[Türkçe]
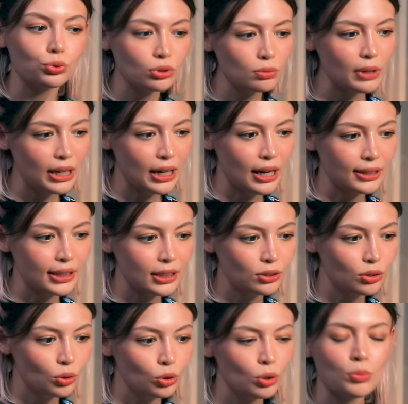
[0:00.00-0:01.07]
Bunu merak
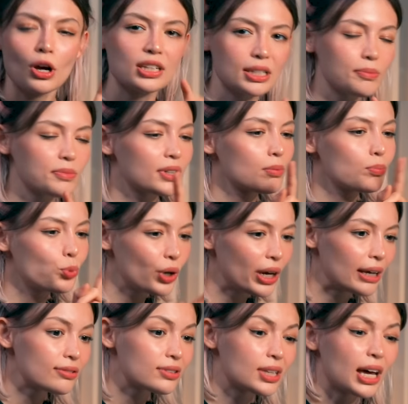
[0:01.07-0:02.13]
ediyorum. Şimdi bu
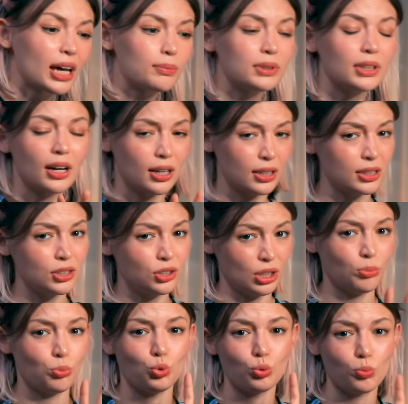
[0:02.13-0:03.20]
ev sahibini
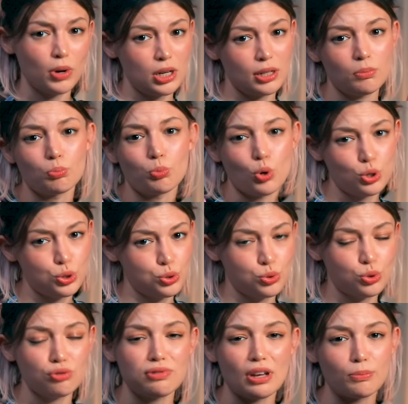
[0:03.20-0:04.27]
arayacağım. Umarım
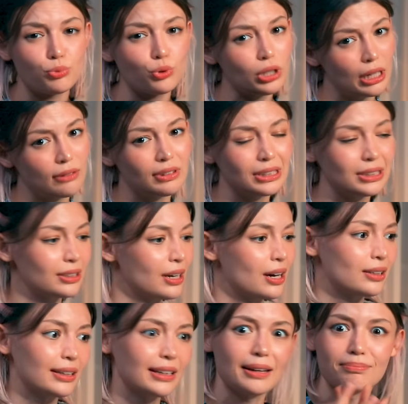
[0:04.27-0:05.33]
boştur ve bu evi
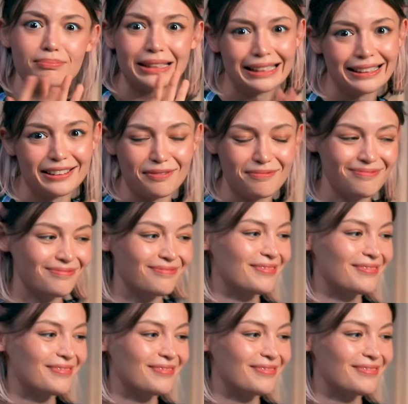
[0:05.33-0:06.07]
kiralayabilirim.